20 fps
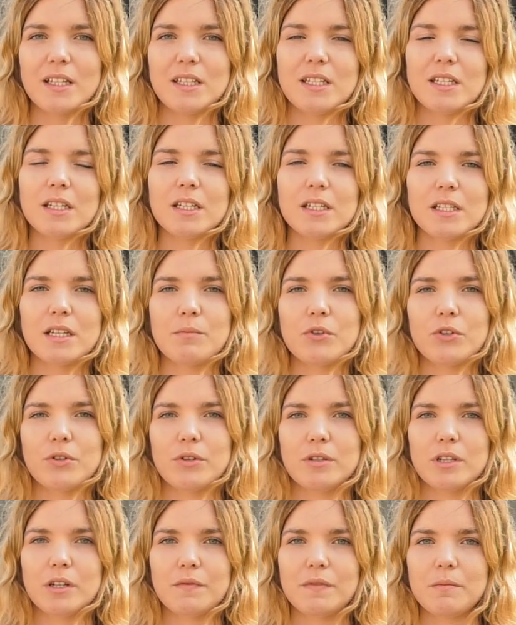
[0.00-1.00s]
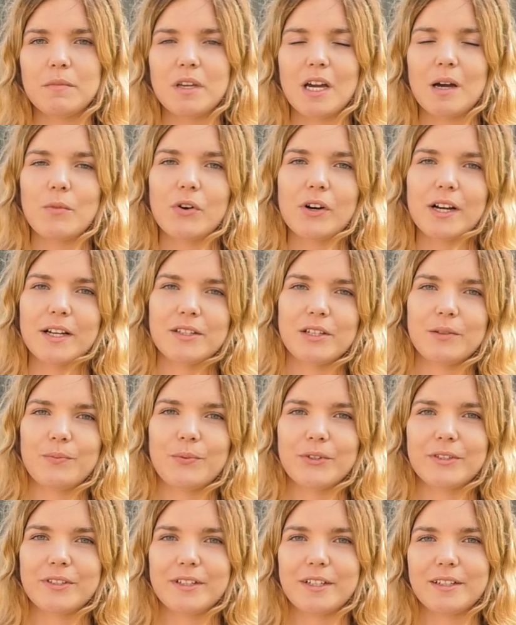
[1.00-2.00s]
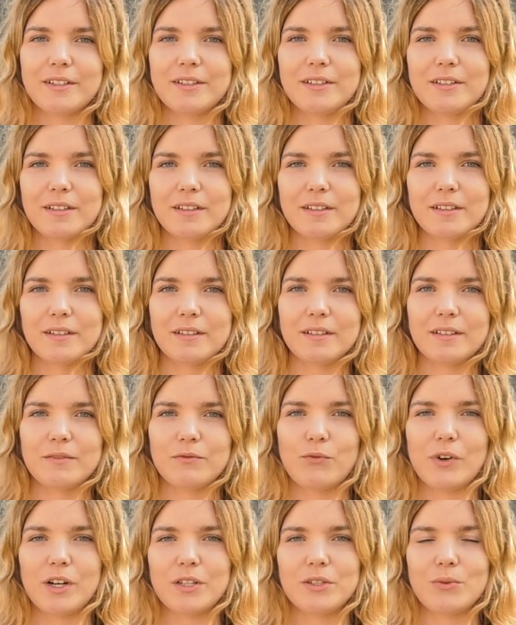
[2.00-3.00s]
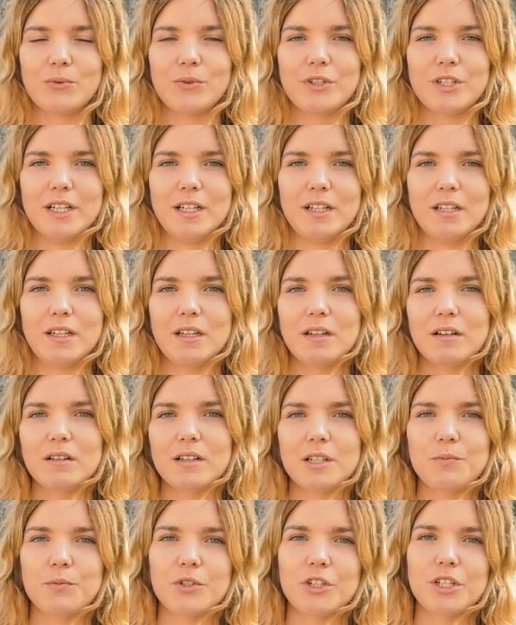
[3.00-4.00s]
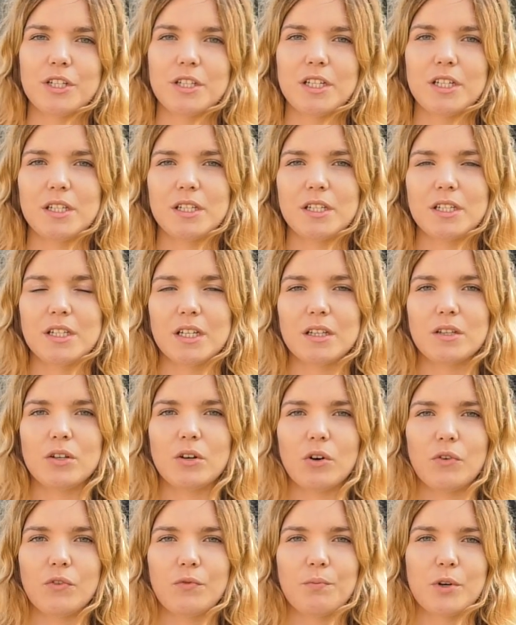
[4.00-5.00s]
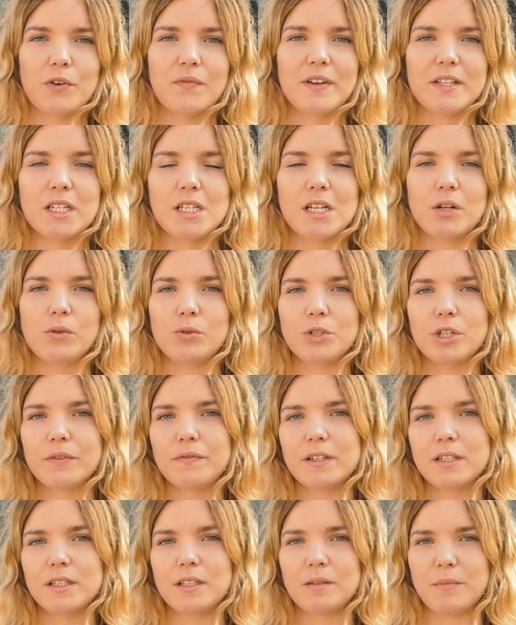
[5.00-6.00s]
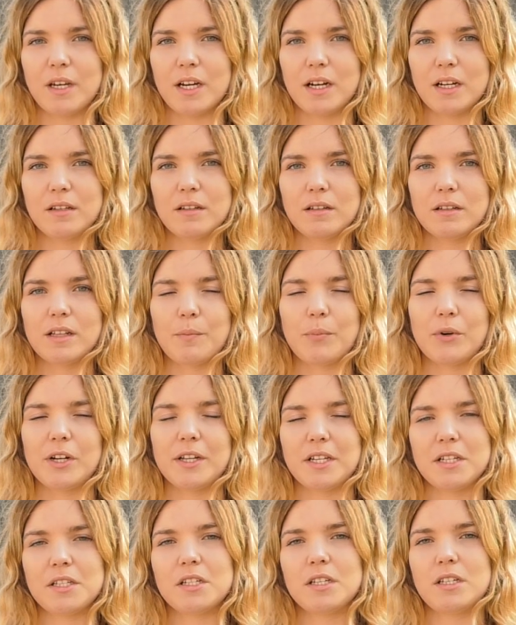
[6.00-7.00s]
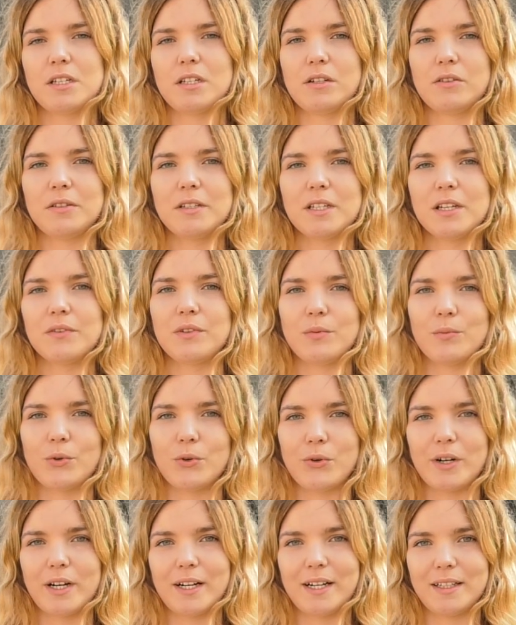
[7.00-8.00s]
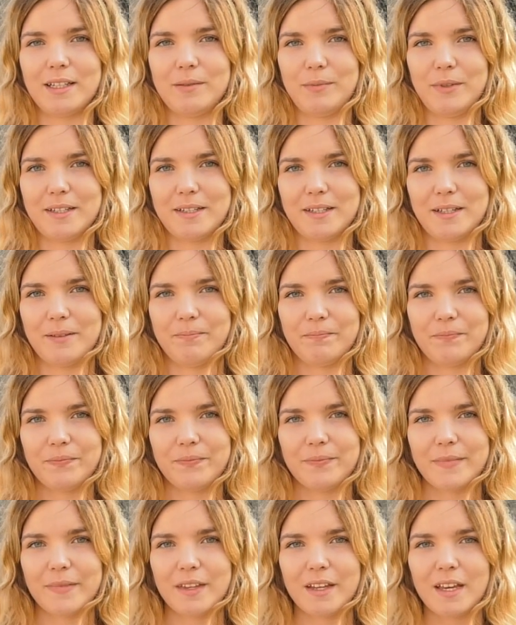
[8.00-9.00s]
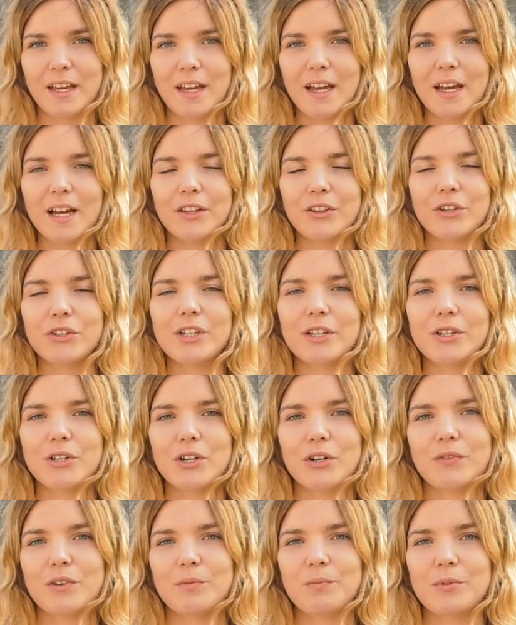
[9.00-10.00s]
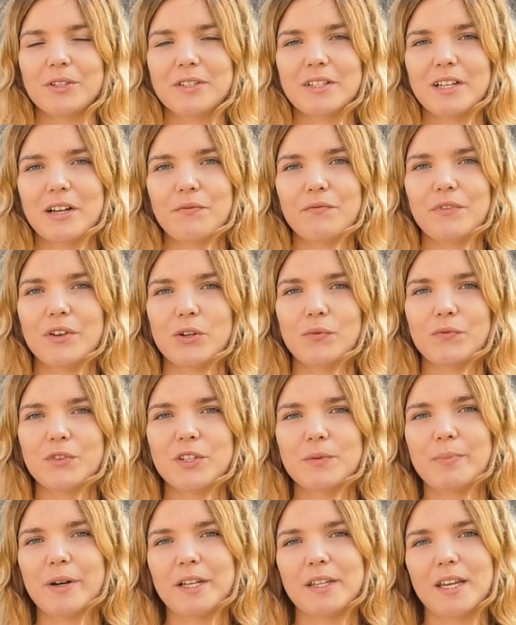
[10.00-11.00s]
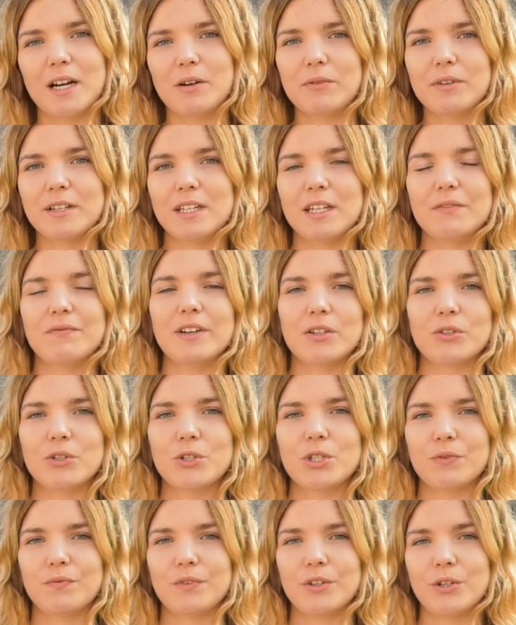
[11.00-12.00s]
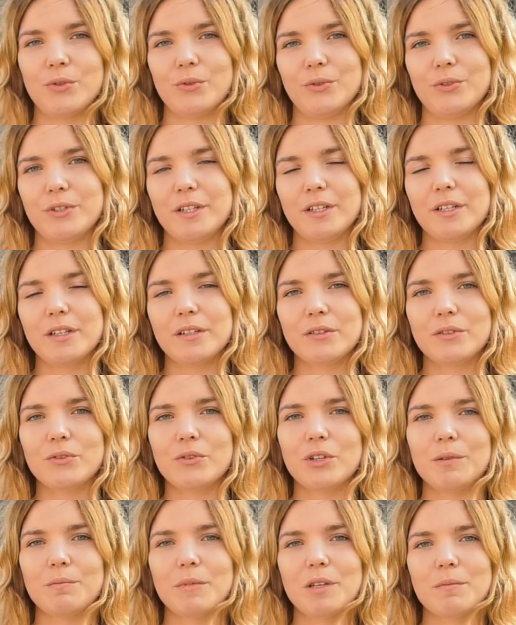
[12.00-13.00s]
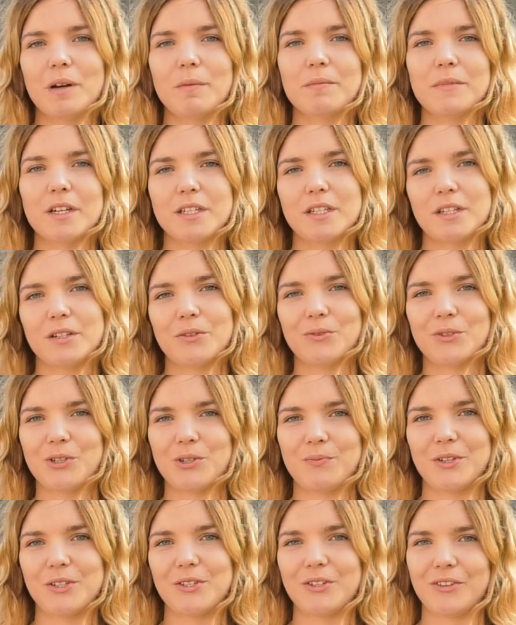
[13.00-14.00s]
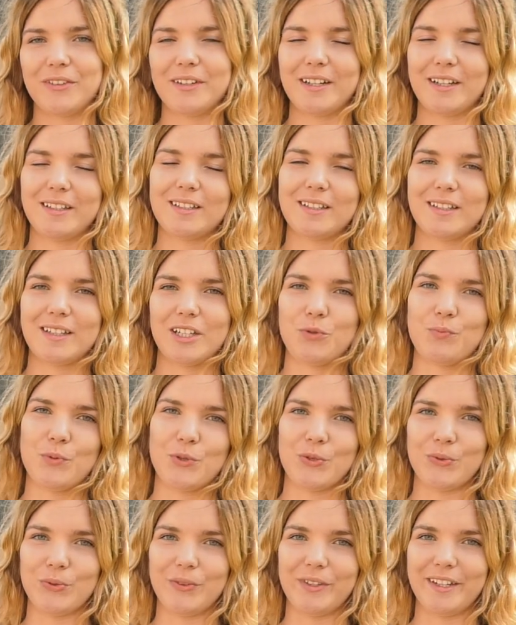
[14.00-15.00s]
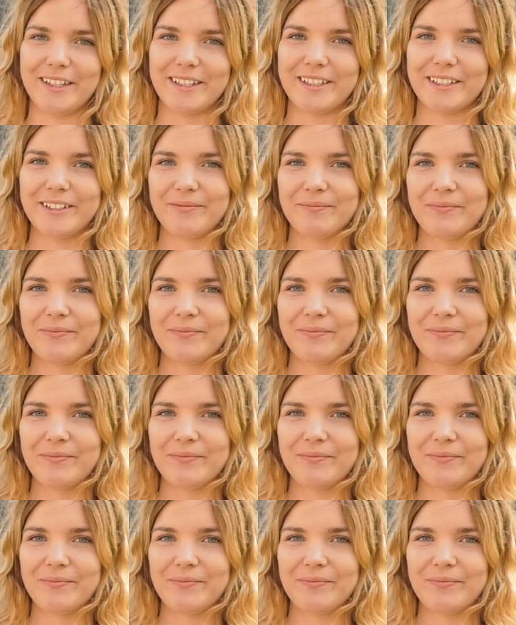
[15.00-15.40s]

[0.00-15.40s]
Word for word: Dzięki samorządowi miałam okazję poznać władze uczelni oraz przyczynić się do wprowadzenia kluczowych zmian dla Politechniki Śląskiej w tym roku akademickim. Dodatkowo poznałam wielu wspaniałych i wartościowych ludzi, z którymi mam nadzieję utrzymać kontakt też po studiach.